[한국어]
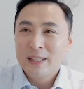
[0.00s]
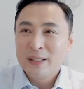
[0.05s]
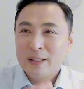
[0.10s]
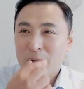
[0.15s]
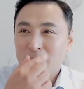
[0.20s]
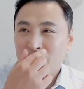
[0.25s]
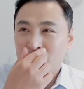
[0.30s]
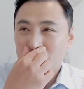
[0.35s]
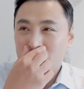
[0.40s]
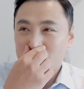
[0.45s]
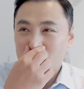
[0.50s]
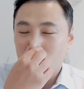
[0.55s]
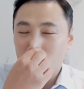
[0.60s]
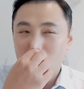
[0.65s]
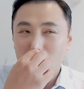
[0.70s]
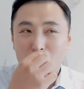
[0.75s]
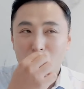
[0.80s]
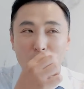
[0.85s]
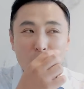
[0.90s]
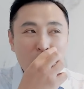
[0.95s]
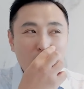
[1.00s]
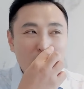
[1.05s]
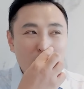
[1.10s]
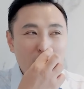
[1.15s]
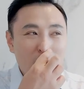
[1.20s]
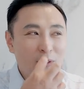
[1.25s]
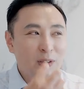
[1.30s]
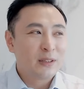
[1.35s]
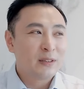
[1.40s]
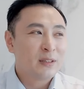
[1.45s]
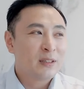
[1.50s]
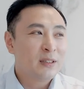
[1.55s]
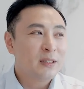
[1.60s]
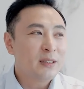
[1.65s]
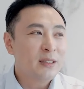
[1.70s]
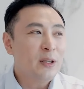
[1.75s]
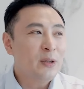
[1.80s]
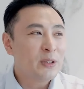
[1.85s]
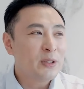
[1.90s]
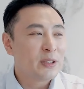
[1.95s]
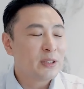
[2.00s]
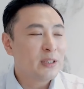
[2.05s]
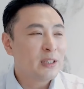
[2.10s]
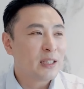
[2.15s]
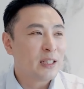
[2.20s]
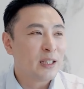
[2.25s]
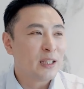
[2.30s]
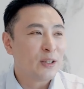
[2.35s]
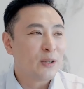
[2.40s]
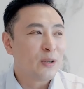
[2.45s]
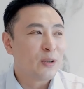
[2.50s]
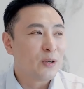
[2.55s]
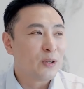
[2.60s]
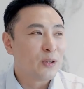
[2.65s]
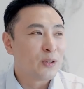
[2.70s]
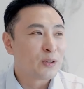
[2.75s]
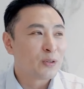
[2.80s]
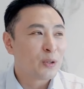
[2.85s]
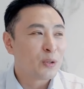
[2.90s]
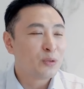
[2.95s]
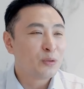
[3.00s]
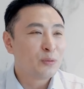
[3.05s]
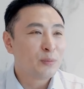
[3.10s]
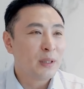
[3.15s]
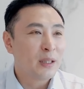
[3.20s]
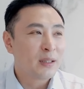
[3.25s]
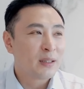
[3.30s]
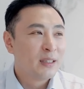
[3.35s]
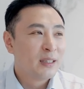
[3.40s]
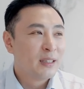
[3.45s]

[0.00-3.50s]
어, 저, 클 때였으니까요. 저도 막,